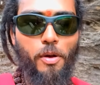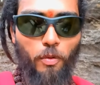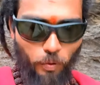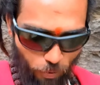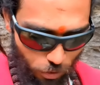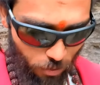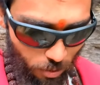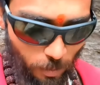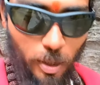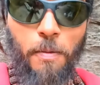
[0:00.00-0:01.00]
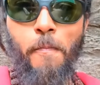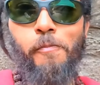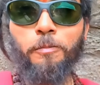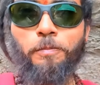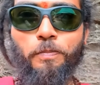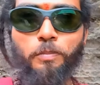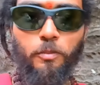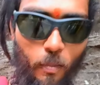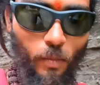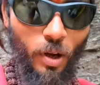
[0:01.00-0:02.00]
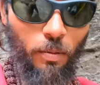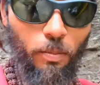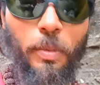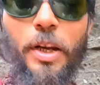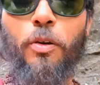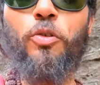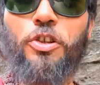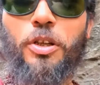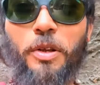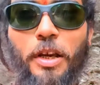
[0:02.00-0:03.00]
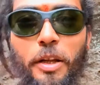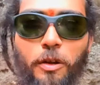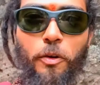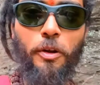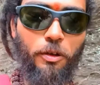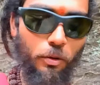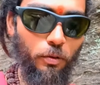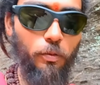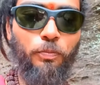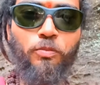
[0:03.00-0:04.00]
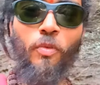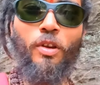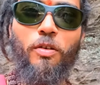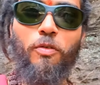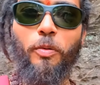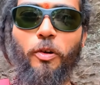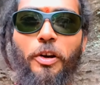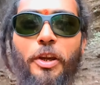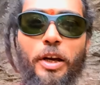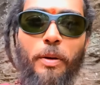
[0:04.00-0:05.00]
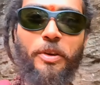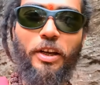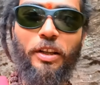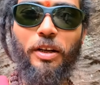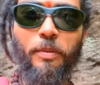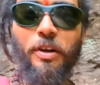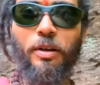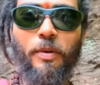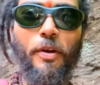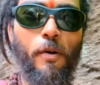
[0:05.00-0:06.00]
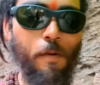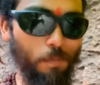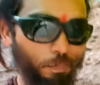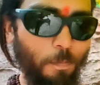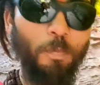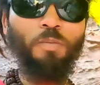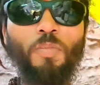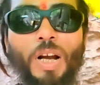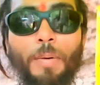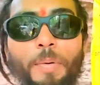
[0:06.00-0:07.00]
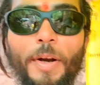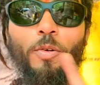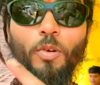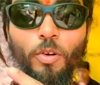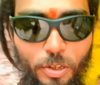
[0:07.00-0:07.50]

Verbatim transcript: विचित्र बात मैंने कुछ नहीं बताया था उन्हें वो बोल रहे हैं आपकी यात्रा मंगलमय हो अभी बैठूंगा